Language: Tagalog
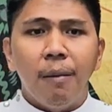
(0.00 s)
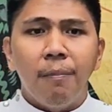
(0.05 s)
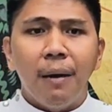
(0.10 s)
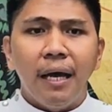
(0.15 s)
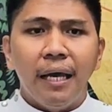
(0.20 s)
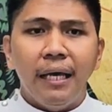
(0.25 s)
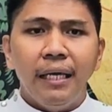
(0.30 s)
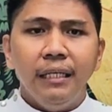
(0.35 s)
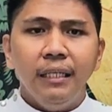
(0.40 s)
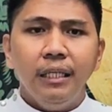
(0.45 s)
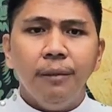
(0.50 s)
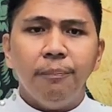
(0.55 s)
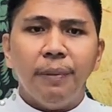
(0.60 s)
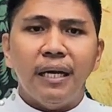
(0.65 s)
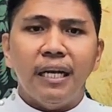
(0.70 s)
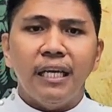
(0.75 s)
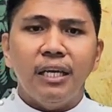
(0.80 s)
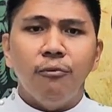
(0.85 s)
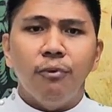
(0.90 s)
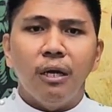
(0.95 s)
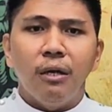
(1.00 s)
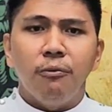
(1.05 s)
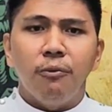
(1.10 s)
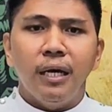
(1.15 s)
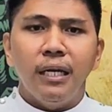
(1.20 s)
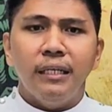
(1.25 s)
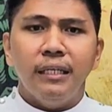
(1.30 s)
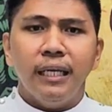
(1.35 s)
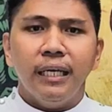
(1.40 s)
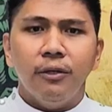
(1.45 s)
Babaen ti
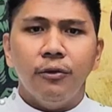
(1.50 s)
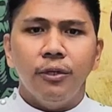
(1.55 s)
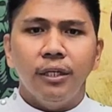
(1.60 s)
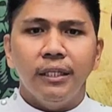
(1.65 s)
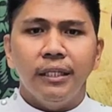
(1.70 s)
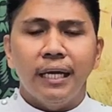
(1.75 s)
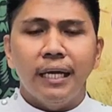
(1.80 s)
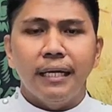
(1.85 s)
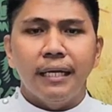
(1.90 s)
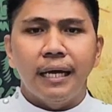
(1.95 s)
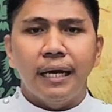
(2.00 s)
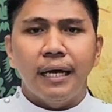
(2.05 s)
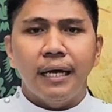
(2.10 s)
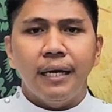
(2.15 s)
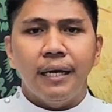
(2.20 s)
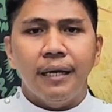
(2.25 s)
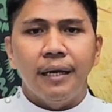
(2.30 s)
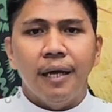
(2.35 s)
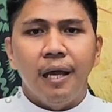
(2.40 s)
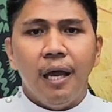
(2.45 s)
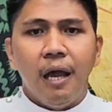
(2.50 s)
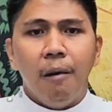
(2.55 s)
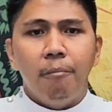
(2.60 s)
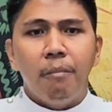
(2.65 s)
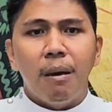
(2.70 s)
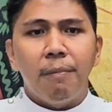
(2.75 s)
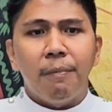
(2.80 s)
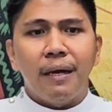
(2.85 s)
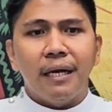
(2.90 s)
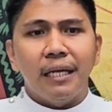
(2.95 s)
panangiwanwan ken ulitan na,
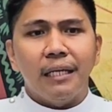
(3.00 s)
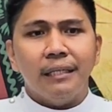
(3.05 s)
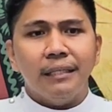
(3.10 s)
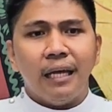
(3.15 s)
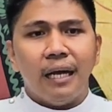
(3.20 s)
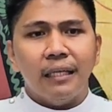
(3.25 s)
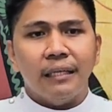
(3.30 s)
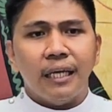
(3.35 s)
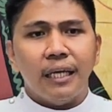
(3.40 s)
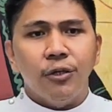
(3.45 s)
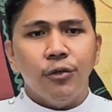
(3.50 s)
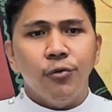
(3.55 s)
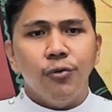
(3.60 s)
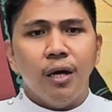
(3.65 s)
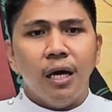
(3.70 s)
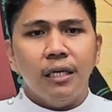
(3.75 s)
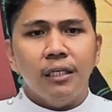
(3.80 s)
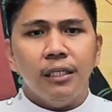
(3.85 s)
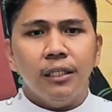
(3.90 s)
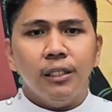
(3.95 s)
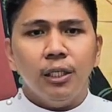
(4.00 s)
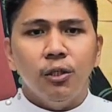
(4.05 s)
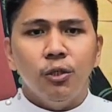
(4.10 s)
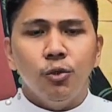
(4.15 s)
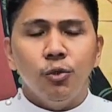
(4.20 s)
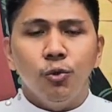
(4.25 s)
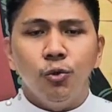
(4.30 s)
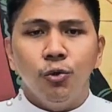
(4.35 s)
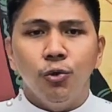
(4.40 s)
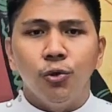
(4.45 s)
maparegta tayo nga
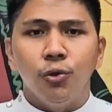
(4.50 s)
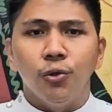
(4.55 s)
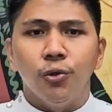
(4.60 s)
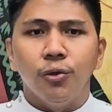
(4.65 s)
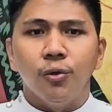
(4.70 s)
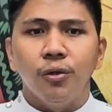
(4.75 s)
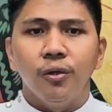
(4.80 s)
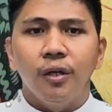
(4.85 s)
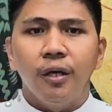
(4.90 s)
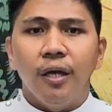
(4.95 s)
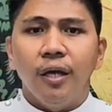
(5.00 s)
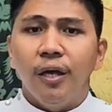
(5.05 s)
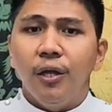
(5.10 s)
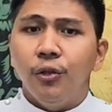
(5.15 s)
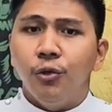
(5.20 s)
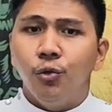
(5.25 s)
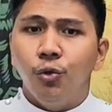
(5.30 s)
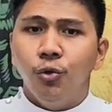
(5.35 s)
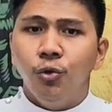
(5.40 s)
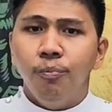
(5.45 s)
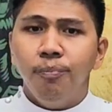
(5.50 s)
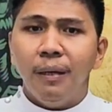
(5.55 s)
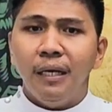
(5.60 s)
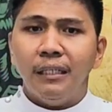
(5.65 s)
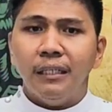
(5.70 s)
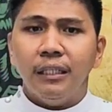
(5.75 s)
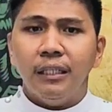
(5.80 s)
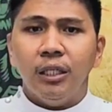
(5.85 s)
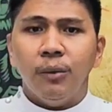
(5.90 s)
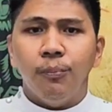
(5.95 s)
agtitinulong. No,
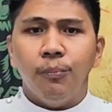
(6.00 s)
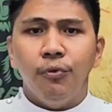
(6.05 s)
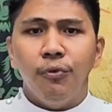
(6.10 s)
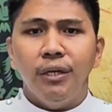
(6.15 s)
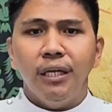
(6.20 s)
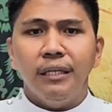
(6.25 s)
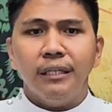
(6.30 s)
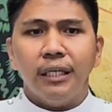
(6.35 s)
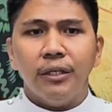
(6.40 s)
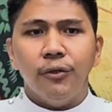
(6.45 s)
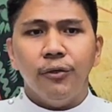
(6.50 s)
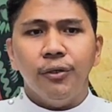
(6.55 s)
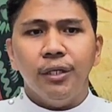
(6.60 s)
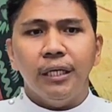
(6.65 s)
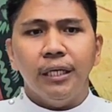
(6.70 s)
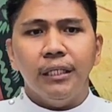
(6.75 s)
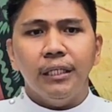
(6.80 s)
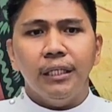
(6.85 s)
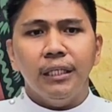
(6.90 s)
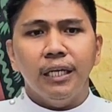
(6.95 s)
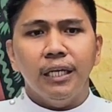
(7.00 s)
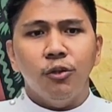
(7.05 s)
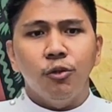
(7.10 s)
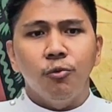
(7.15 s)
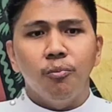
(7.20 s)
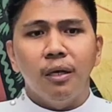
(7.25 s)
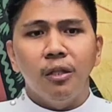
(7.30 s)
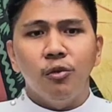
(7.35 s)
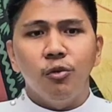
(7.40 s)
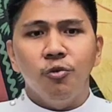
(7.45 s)
pagtitipunen tayo dagiti
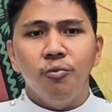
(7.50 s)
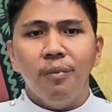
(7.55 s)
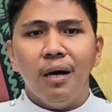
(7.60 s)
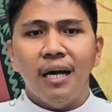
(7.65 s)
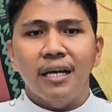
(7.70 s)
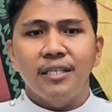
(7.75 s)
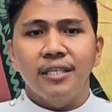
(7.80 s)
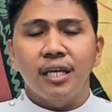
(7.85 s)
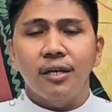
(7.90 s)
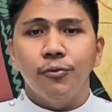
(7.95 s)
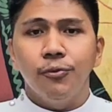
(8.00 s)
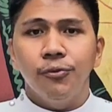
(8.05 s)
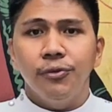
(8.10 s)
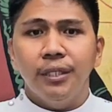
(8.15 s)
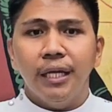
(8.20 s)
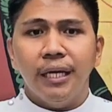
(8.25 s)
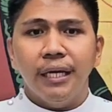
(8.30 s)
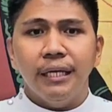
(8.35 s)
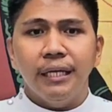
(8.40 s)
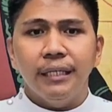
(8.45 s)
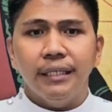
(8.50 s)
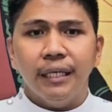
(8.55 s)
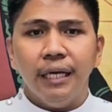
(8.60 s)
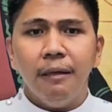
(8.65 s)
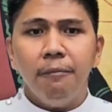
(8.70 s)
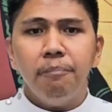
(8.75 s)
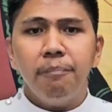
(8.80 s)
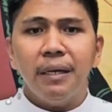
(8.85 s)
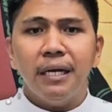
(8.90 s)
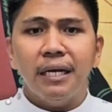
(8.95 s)
na dumaduma asagutay
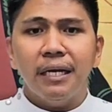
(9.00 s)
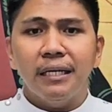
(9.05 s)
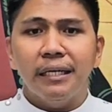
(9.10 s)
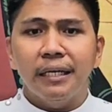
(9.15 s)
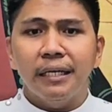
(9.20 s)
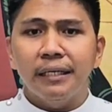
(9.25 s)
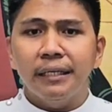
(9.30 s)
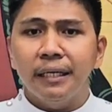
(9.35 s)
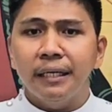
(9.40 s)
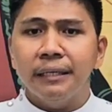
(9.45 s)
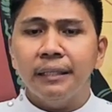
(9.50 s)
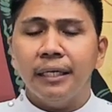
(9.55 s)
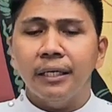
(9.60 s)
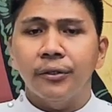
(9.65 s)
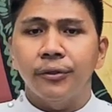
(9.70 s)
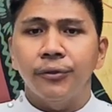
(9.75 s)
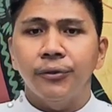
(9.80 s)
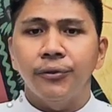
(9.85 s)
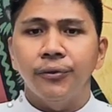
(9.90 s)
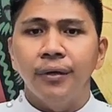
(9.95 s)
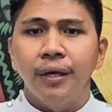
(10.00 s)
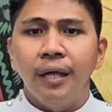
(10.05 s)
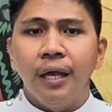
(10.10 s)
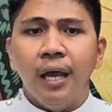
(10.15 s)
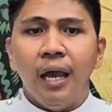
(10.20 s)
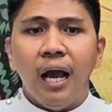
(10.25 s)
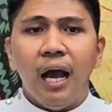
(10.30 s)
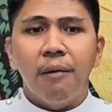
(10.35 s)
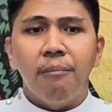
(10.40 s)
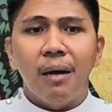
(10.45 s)
ken panagregget tayo,
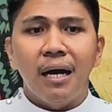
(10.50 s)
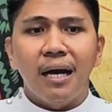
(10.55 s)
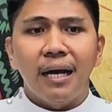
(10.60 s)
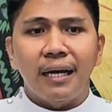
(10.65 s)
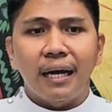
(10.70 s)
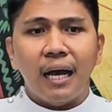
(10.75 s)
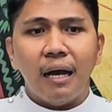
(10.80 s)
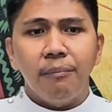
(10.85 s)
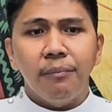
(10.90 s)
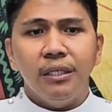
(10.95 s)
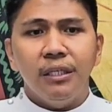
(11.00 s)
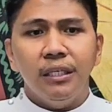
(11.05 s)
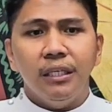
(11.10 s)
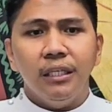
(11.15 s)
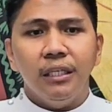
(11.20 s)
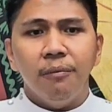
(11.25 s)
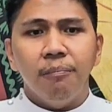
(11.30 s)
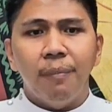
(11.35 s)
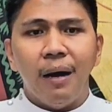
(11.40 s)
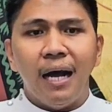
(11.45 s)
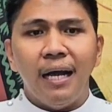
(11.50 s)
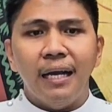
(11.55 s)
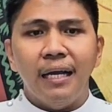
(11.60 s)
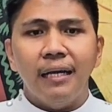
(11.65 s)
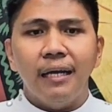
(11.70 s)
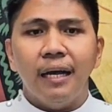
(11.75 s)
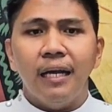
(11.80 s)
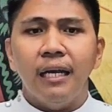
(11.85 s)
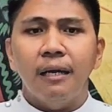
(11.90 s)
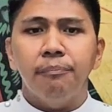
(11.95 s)
ang mga ramid iti
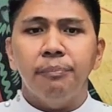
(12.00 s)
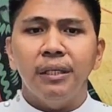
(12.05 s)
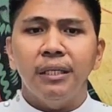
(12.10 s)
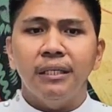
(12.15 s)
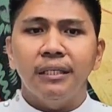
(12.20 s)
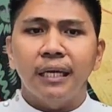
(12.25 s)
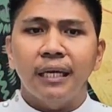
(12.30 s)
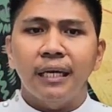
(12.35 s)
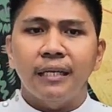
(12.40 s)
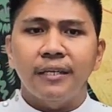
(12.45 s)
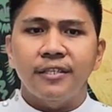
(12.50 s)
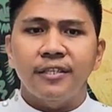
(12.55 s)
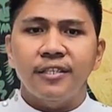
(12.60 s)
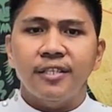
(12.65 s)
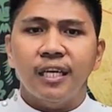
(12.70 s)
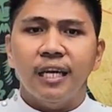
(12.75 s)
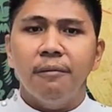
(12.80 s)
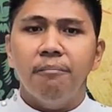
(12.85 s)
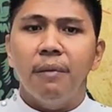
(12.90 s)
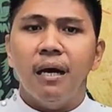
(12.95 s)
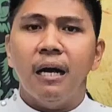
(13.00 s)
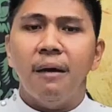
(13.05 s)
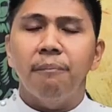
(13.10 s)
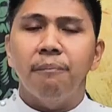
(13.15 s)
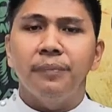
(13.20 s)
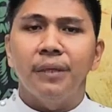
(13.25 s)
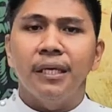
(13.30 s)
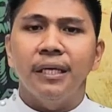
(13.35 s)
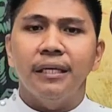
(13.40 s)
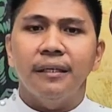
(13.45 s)
banag anapintas ken
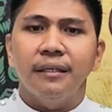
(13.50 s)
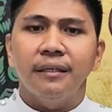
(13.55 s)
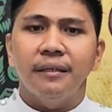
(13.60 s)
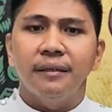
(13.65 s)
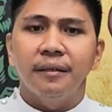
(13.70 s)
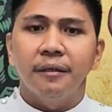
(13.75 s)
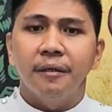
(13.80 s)
makapnek.